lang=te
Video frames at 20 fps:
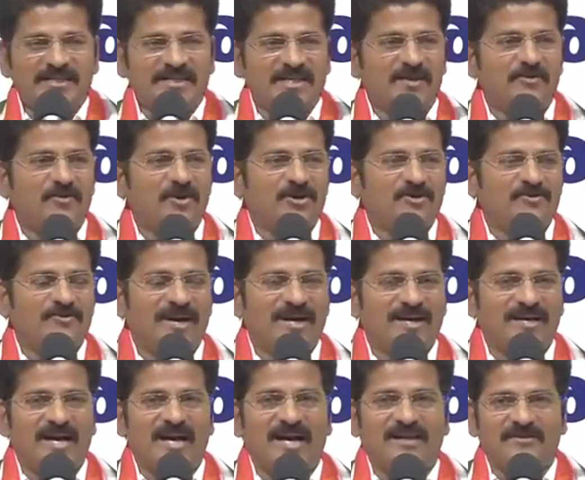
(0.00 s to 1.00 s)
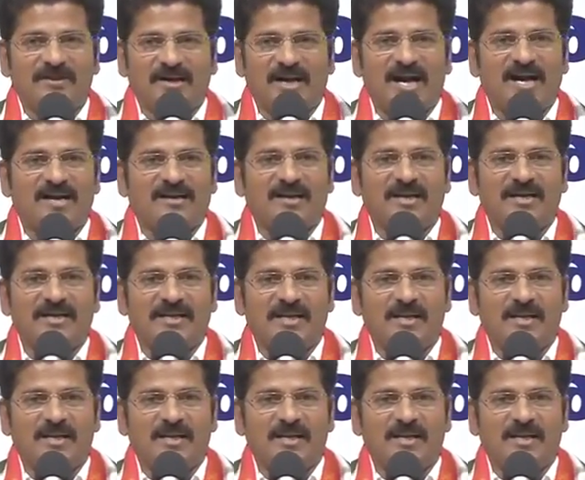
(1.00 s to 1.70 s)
జీవో ద్వారా అధికారులను